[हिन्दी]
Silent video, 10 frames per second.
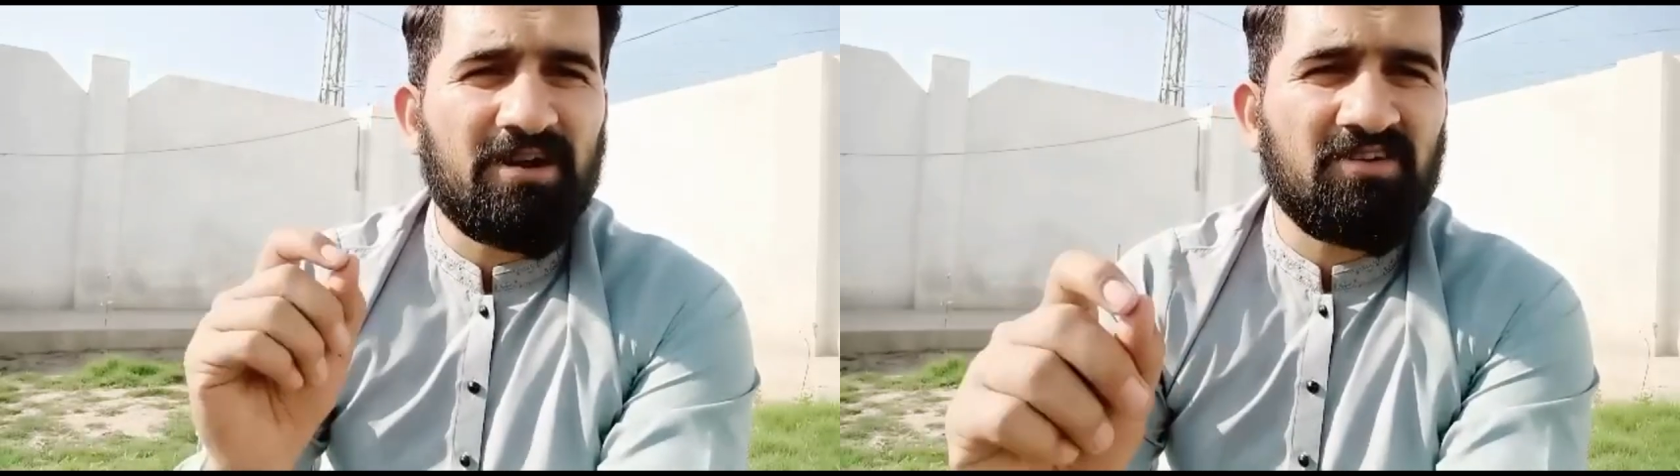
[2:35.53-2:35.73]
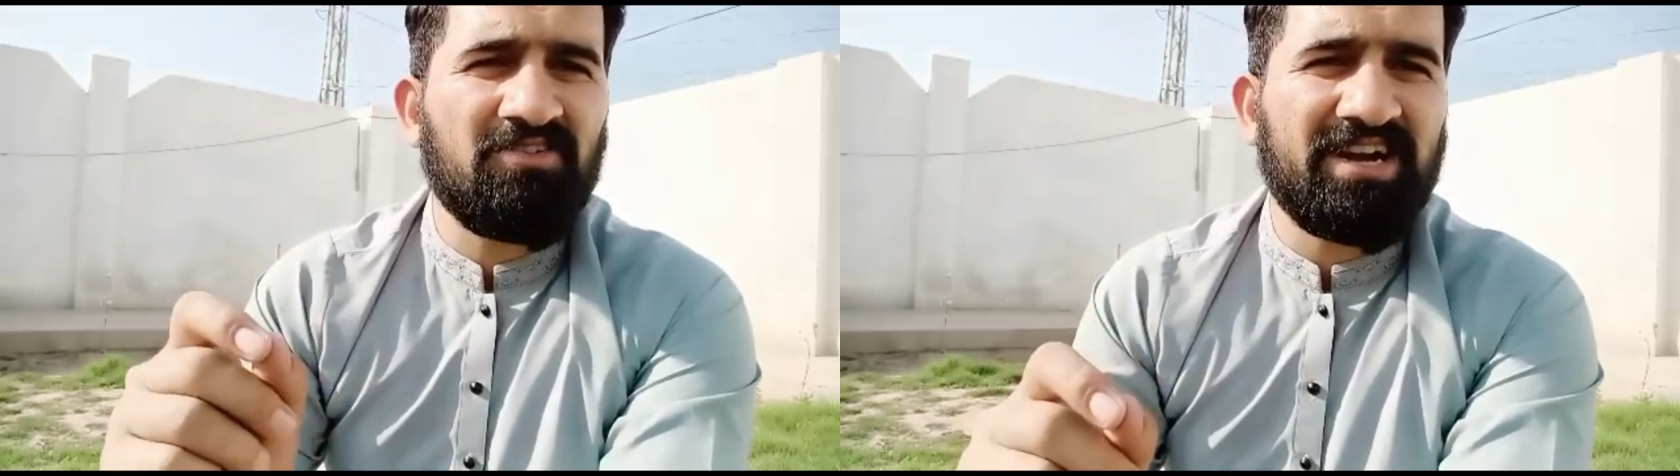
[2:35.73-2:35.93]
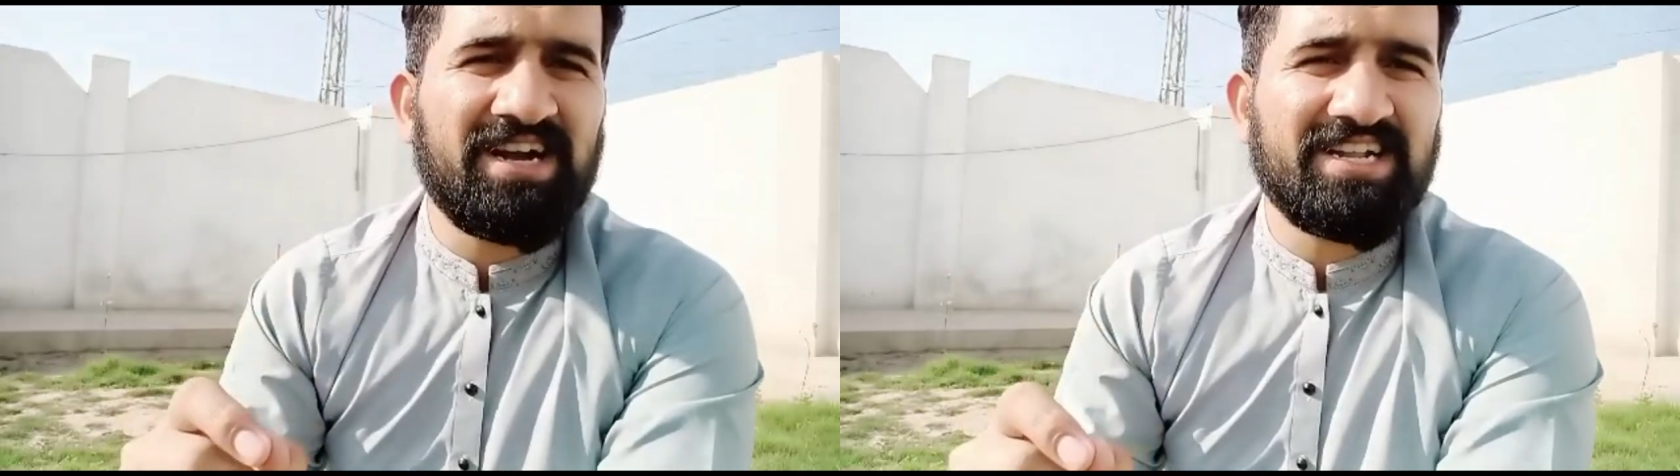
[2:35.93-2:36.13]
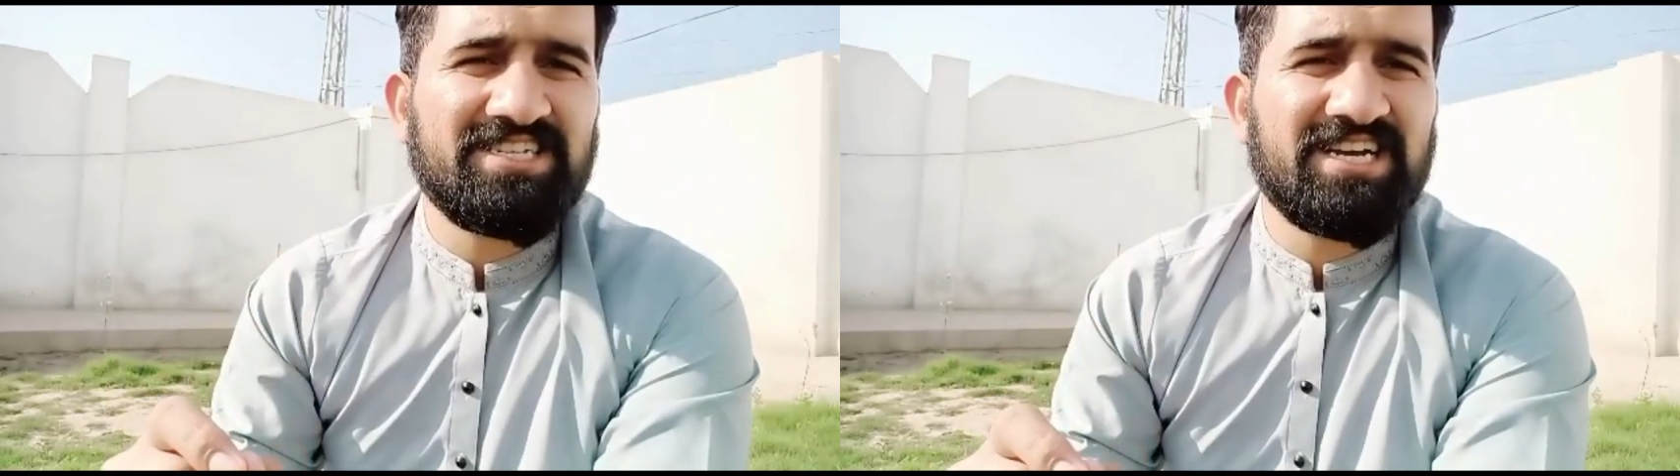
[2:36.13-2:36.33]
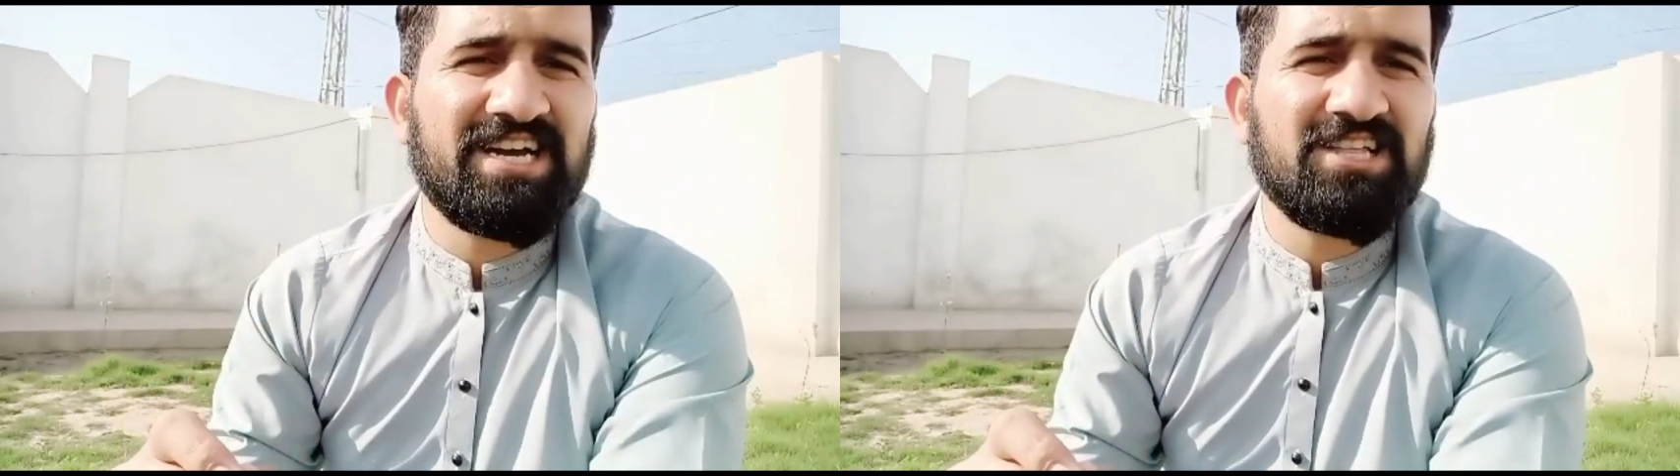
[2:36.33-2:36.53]
कंटेंट अच्छा
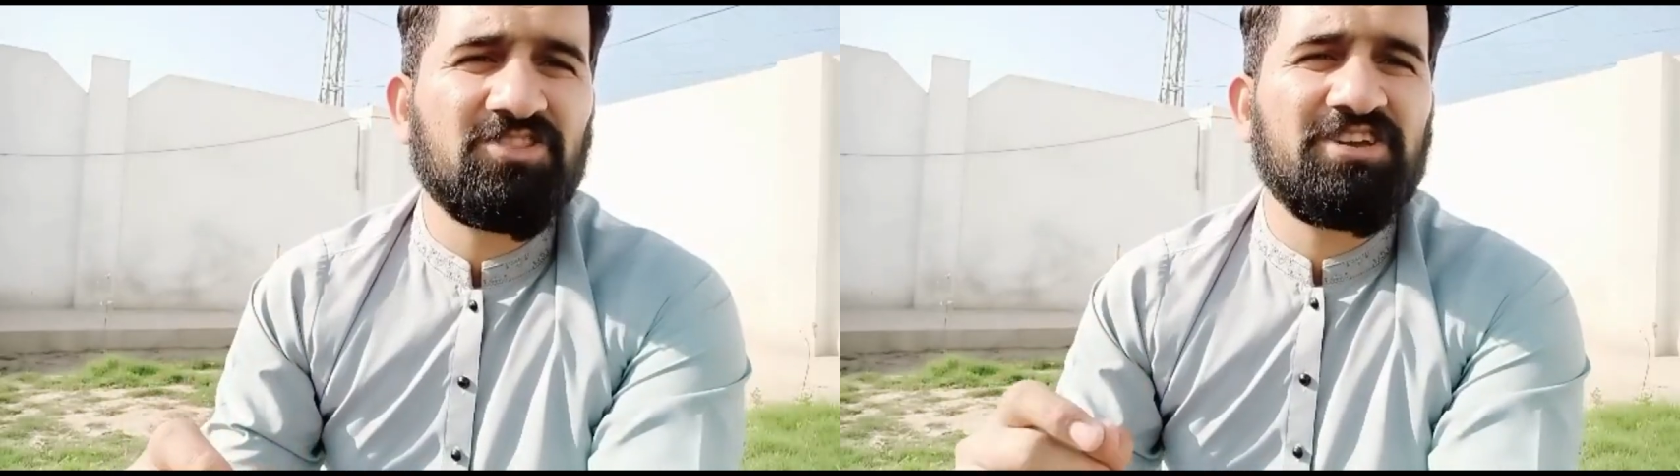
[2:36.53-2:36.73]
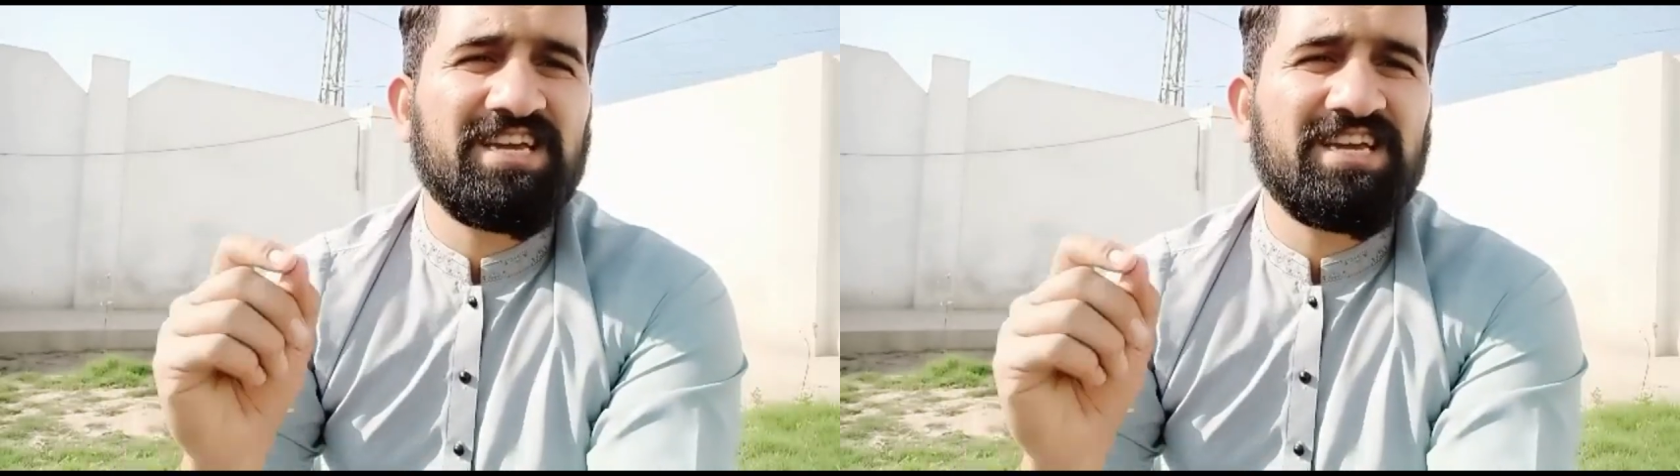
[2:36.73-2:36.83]
है तो ये